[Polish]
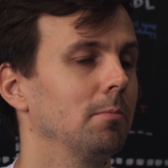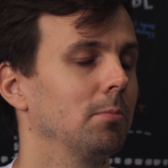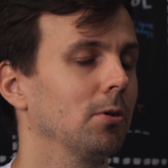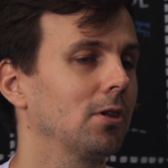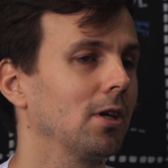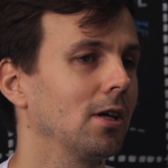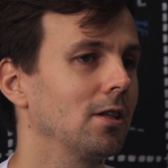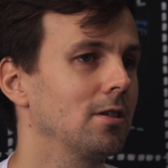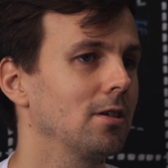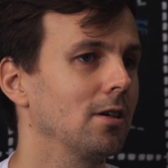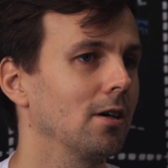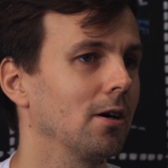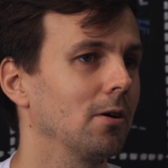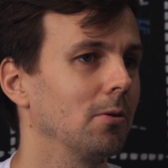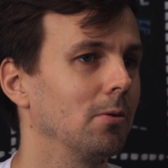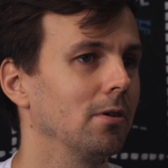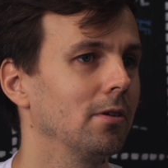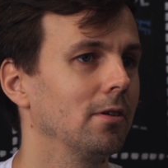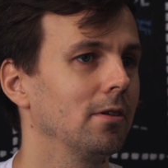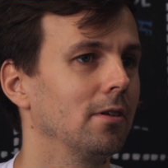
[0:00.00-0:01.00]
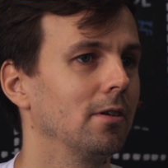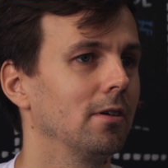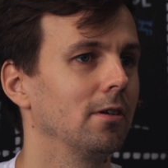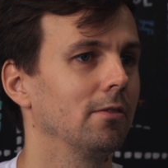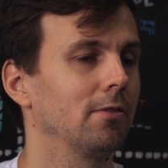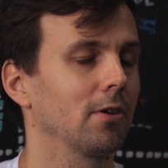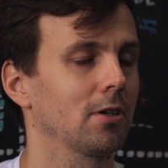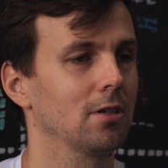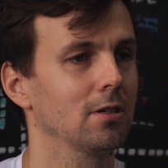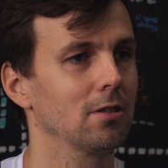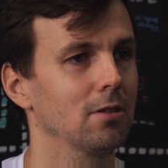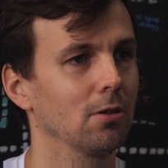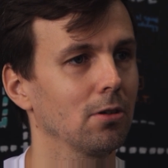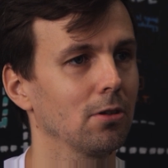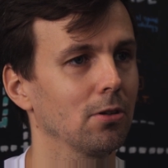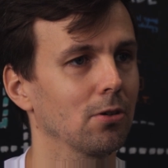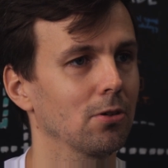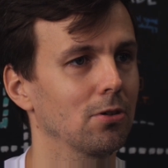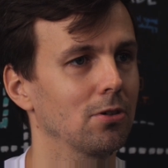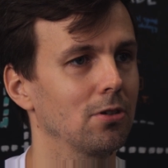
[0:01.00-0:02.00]
potencjał wasze
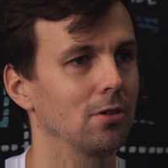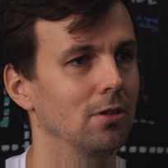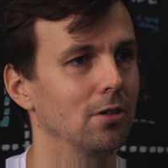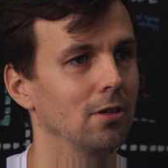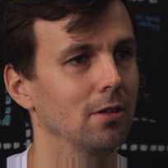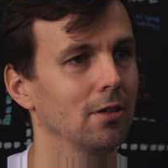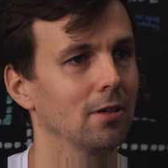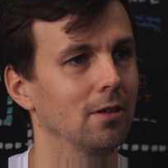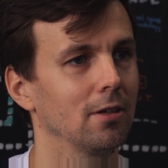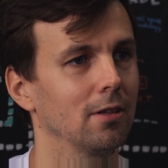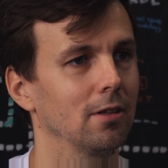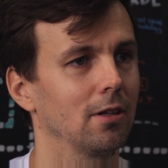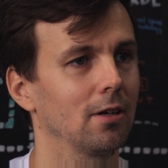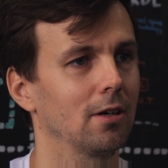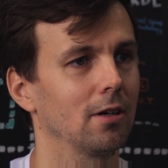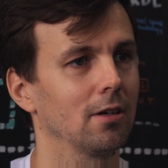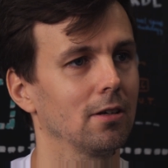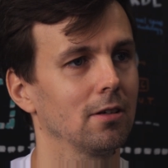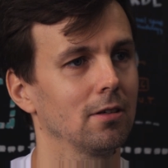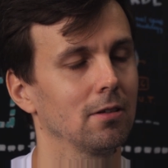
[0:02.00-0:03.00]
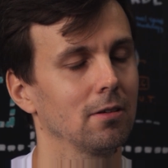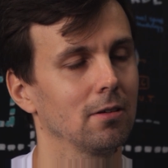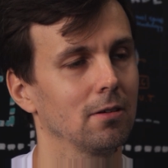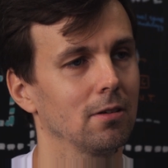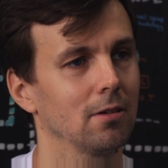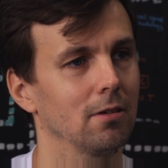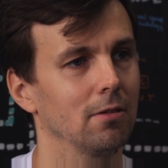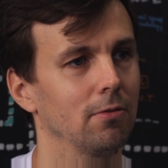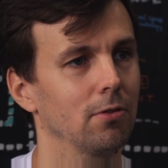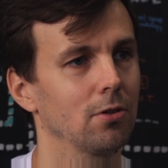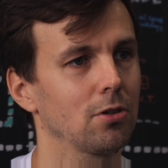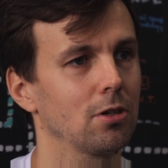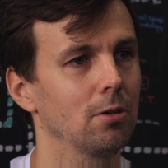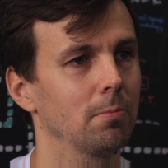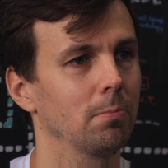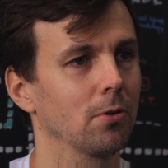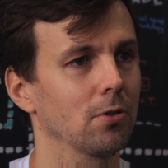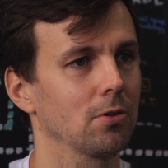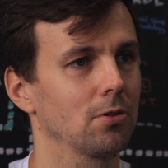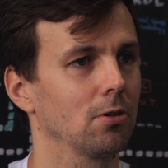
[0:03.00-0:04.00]
zdolności na
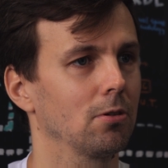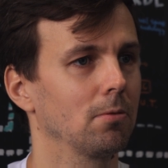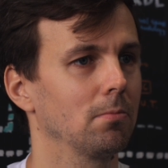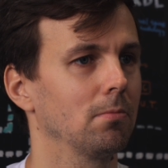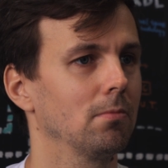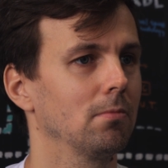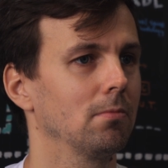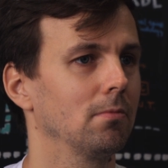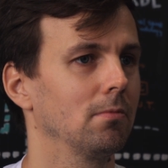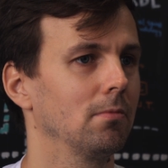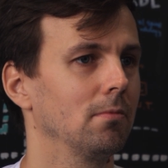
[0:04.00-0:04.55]
wyższy poziom